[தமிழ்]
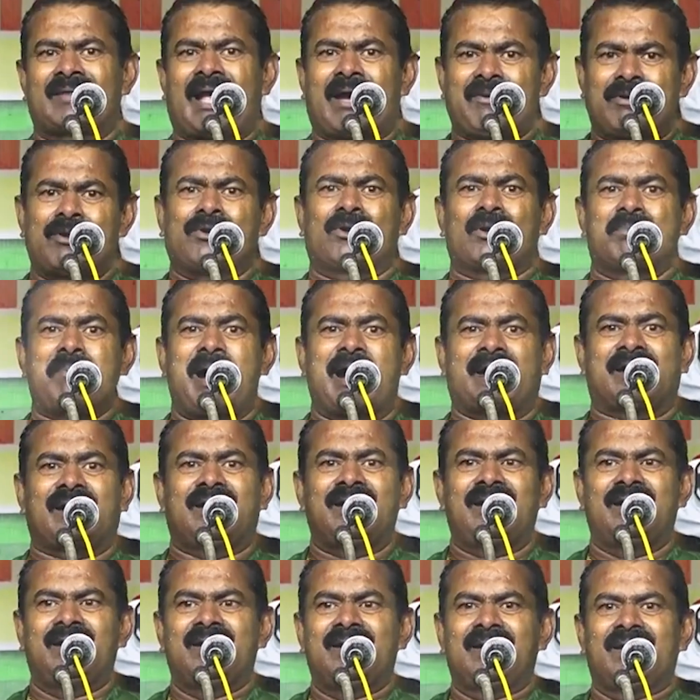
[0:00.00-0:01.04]
அவன் ஒரு மாடல்
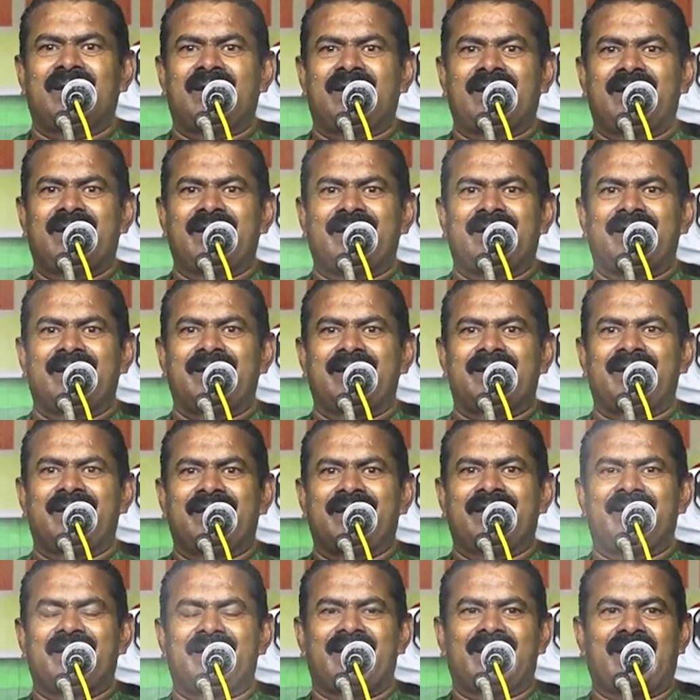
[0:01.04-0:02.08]

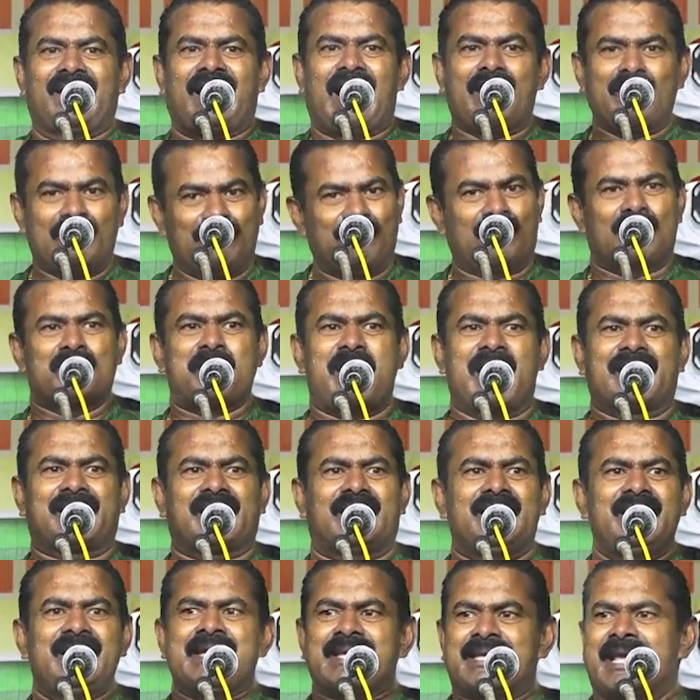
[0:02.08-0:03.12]
அவை ஒரு
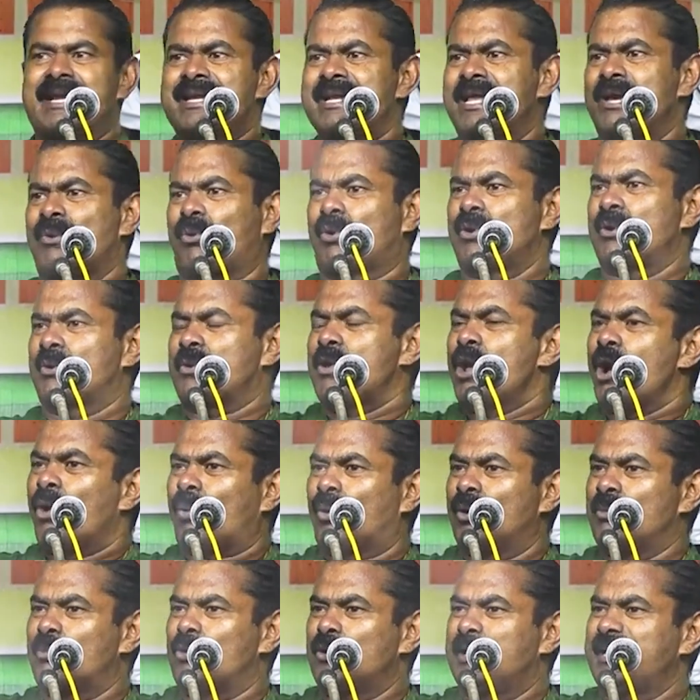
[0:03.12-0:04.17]
மாடல் என்ன உன்
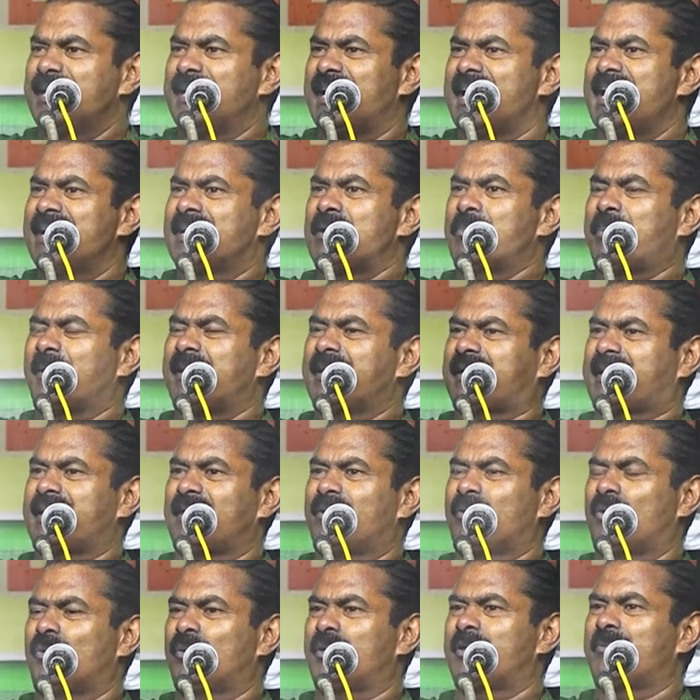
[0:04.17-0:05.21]
உன் முடி ஏன் இப்படி
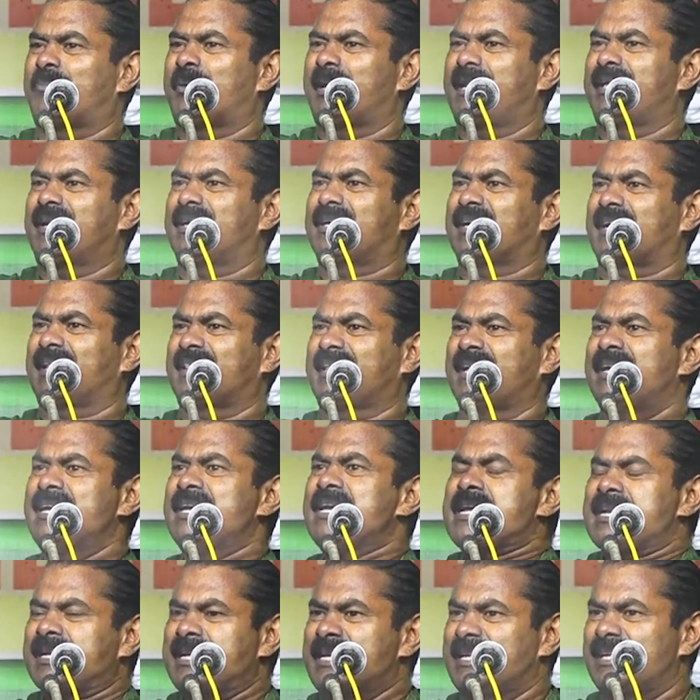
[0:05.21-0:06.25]
இப்படி இருக்கிறது
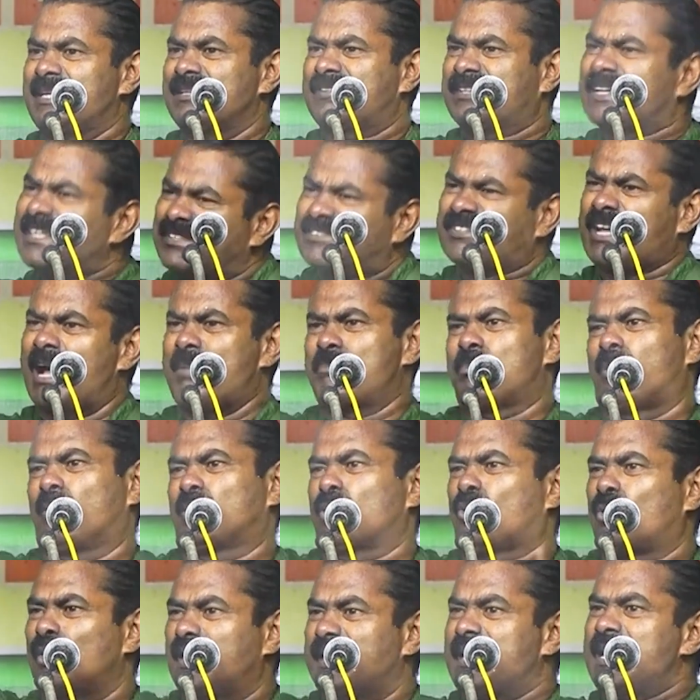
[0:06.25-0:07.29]
நீ சிக் சாம்
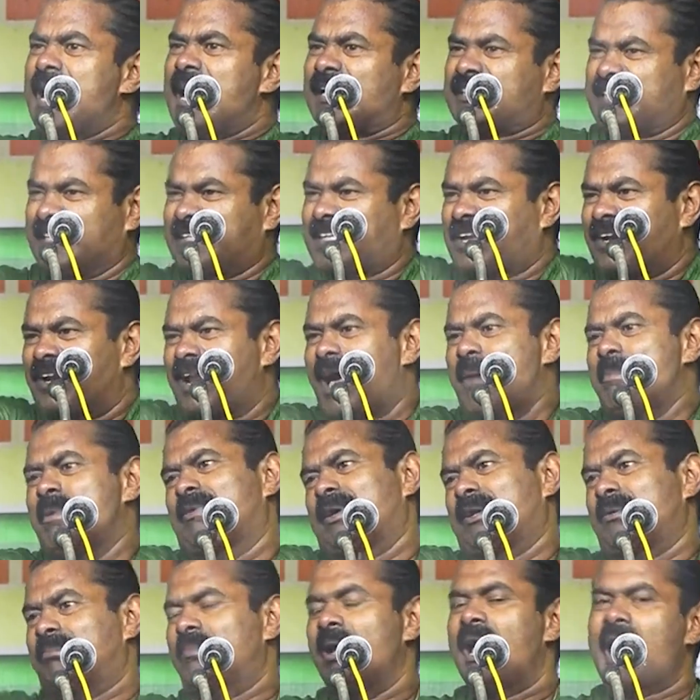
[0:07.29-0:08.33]
போட்டு குழி சிக் இல்லாம
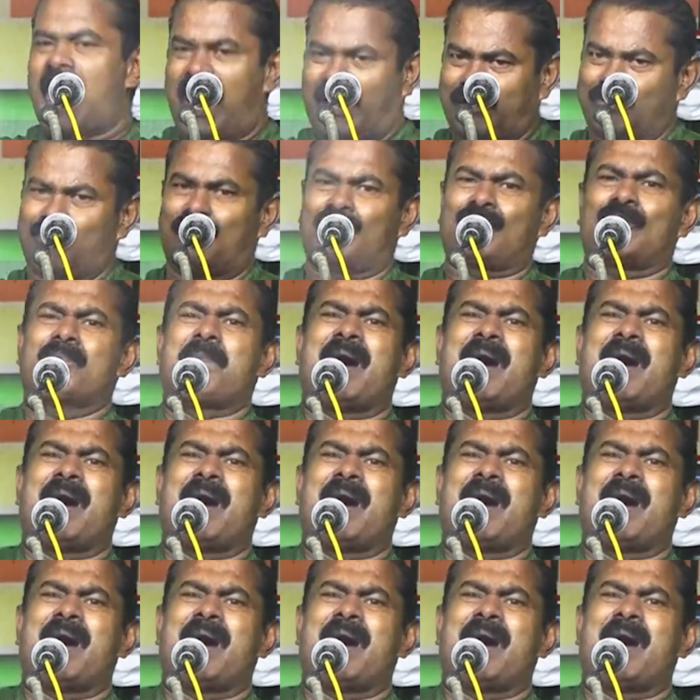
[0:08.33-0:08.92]
வரும் அது ஒரு